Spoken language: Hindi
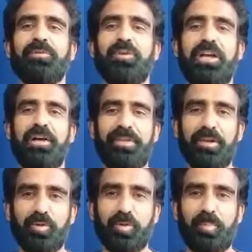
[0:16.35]
तो काफ़ी
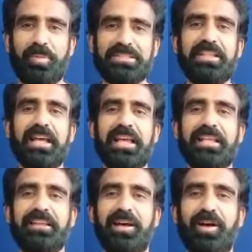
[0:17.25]
लोगों को पसंद आया
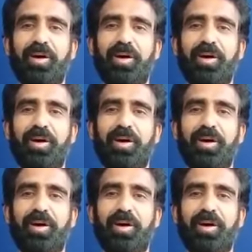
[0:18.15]
था